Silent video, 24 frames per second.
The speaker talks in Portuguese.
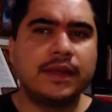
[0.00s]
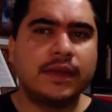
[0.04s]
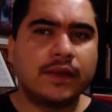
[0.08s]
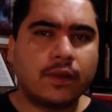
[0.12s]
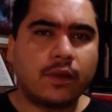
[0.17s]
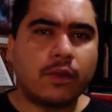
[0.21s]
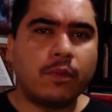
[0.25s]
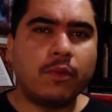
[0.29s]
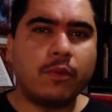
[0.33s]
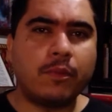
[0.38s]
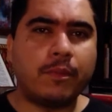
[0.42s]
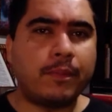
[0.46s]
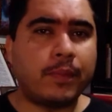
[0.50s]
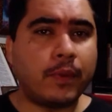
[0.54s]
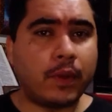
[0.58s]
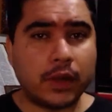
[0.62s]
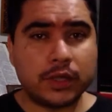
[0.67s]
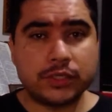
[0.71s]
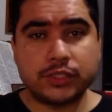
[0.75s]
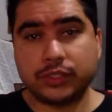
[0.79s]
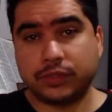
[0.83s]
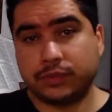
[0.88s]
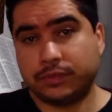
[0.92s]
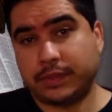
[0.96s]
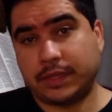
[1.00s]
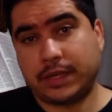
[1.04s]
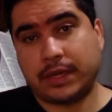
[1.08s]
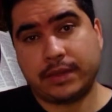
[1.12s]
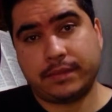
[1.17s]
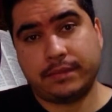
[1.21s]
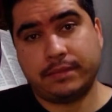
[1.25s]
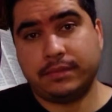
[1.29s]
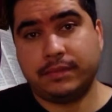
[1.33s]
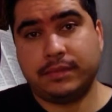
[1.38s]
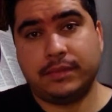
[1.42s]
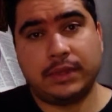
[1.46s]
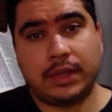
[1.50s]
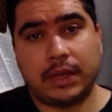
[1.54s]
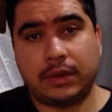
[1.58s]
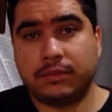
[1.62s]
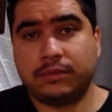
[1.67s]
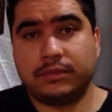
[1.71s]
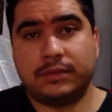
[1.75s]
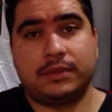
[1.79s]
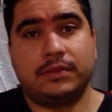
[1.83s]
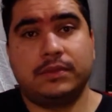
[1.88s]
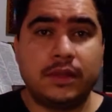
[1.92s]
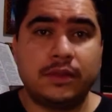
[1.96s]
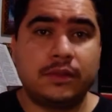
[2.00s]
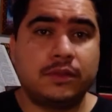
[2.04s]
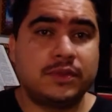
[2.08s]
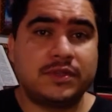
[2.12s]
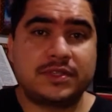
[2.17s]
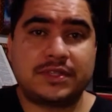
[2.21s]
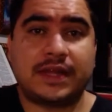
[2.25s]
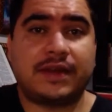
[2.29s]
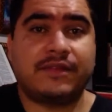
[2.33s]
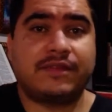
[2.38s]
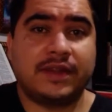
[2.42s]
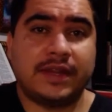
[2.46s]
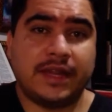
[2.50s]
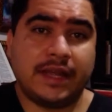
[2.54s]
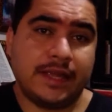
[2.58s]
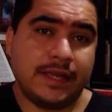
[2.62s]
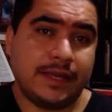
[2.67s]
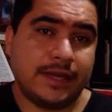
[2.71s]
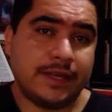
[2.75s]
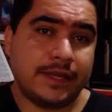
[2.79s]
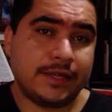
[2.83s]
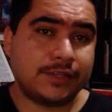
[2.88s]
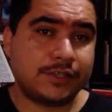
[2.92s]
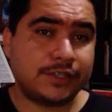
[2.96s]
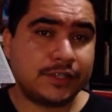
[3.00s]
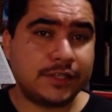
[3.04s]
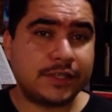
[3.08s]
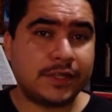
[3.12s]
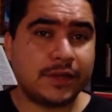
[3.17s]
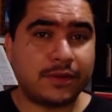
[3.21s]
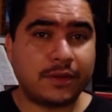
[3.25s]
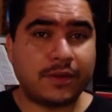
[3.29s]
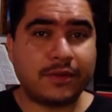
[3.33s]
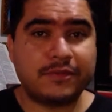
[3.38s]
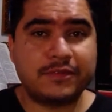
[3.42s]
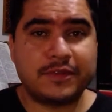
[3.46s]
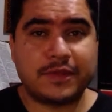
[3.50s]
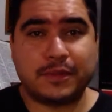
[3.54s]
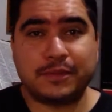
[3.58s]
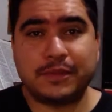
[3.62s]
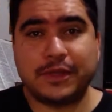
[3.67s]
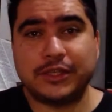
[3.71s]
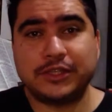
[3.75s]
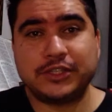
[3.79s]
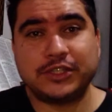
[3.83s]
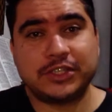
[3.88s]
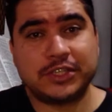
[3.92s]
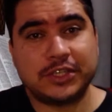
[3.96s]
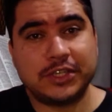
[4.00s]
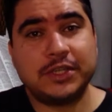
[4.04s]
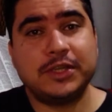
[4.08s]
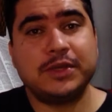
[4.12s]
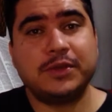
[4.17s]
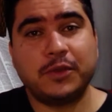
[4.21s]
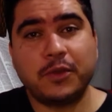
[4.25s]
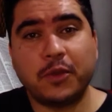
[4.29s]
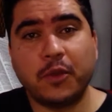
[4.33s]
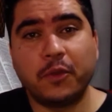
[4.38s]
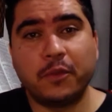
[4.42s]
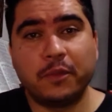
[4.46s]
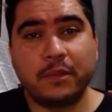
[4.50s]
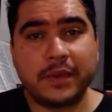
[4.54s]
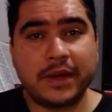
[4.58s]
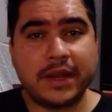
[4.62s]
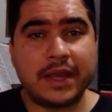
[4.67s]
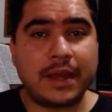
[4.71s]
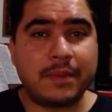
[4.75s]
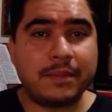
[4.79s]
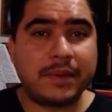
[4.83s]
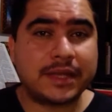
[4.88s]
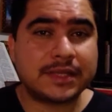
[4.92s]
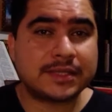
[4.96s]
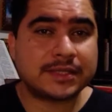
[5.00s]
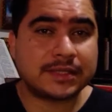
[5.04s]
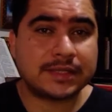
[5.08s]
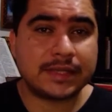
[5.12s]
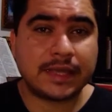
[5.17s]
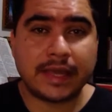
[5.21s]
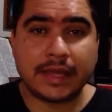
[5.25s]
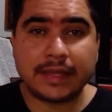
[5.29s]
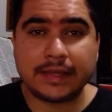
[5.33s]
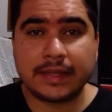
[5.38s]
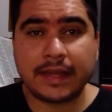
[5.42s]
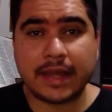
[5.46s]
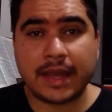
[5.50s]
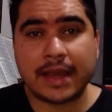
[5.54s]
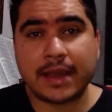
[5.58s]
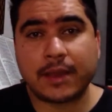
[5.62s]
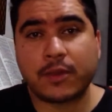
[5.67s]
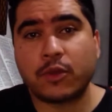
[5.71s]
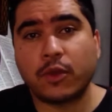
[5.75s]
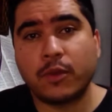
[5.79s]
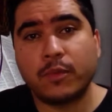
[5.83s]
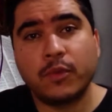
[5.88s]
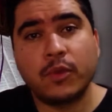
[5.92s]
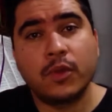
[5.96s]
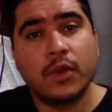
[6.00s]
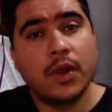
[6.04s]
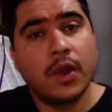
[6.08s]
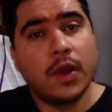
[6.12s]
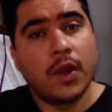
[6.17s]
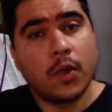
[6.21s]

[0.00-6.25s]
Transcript: Como pode? Não era. Né? Não, não estava na igreja, então, obviamente, que comprei, abracei a ideia como